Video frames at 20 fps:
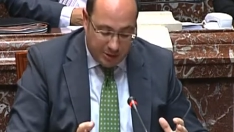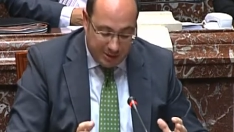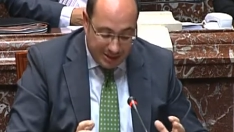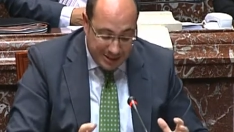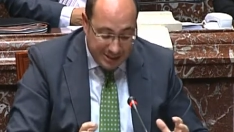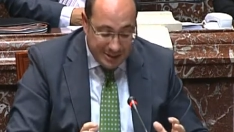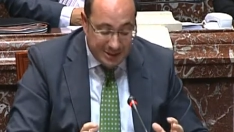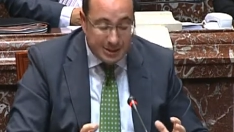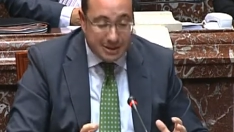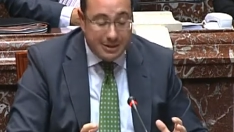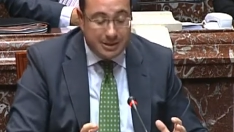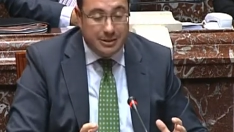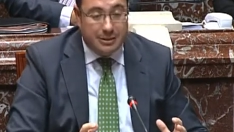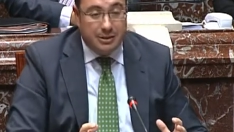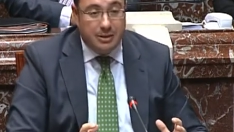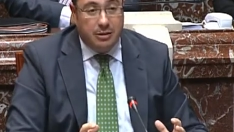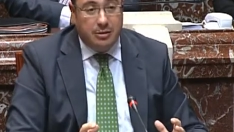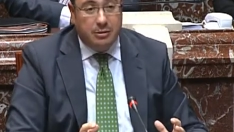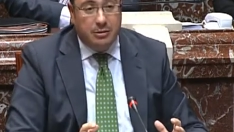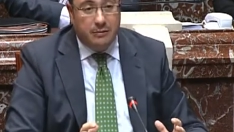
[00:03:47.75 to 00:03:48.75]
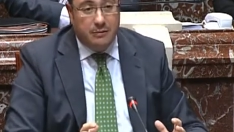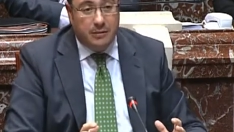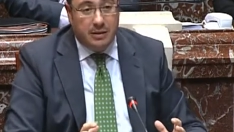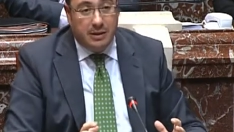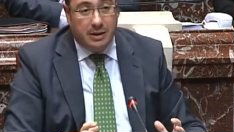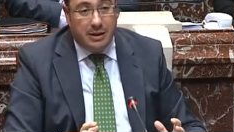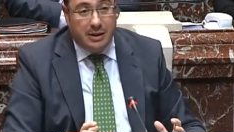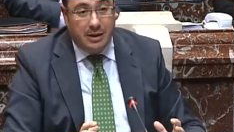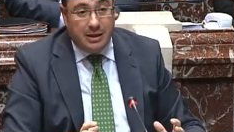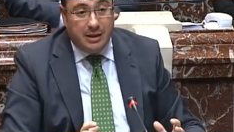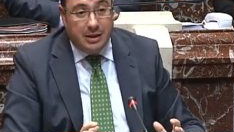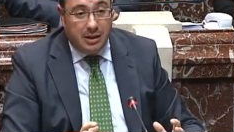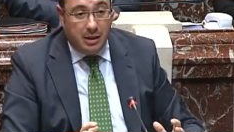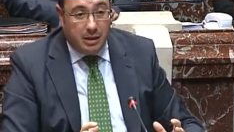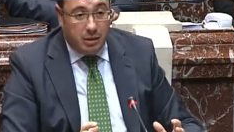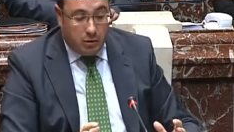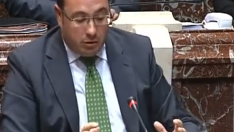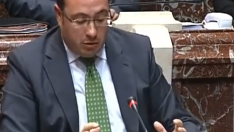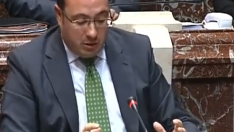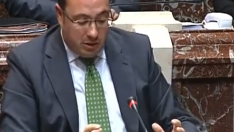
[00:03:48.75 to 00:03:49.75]
Y en ese sentido le
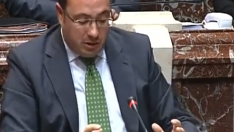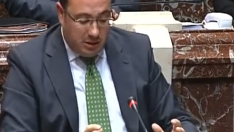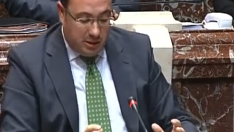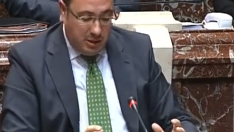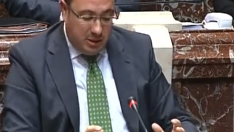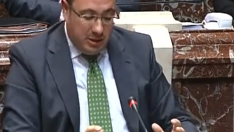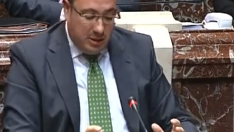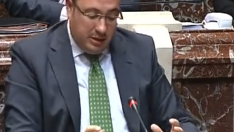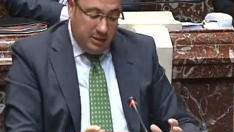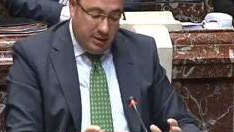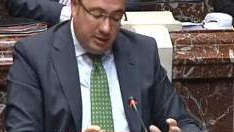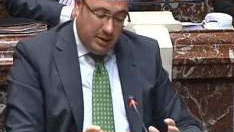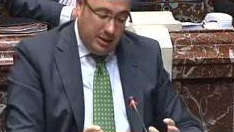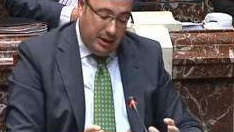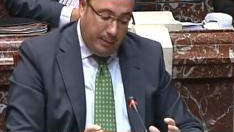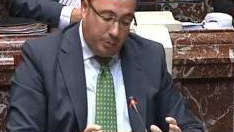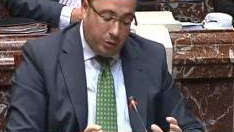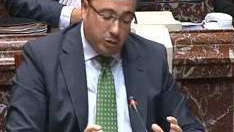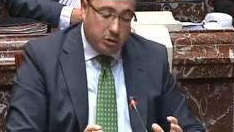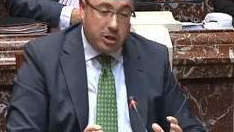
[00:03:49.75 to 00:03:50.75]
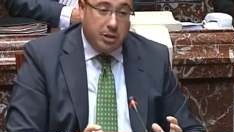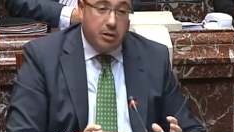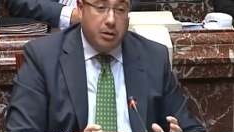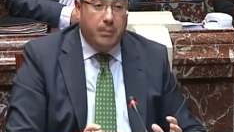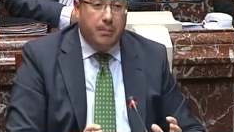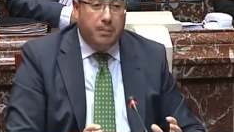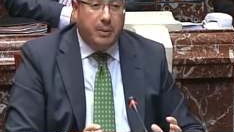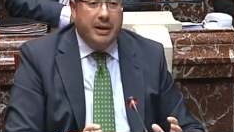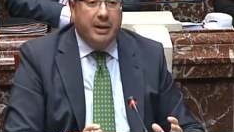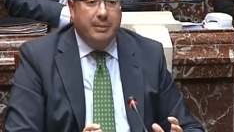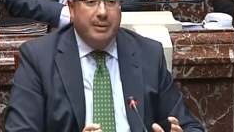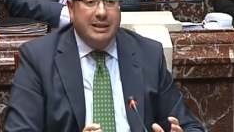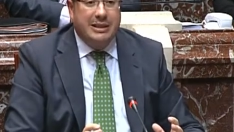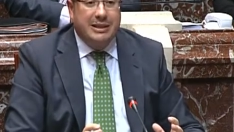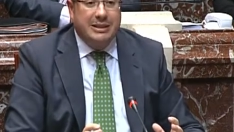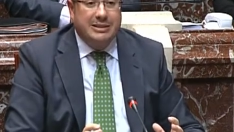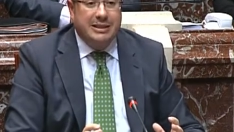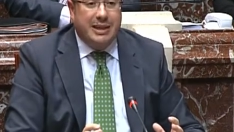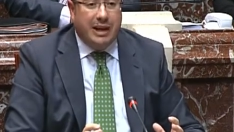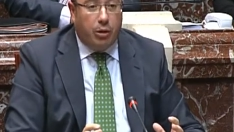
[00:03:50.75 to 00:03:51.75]
digo que la aportación para
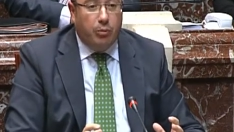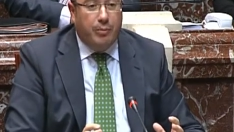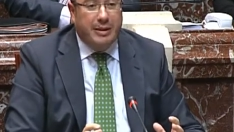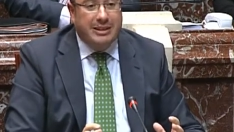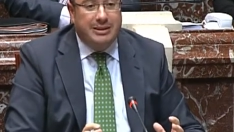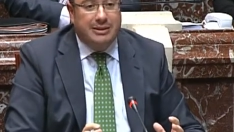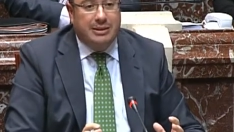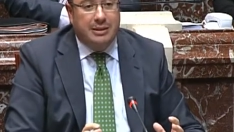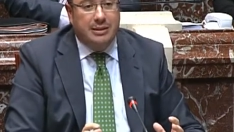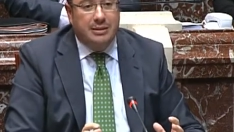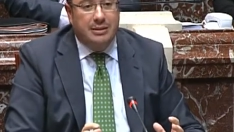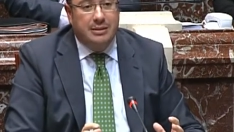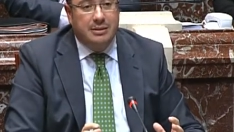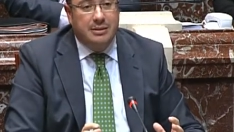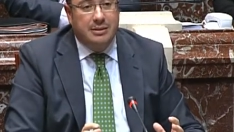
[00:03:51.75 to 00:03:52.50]
becas aumenta,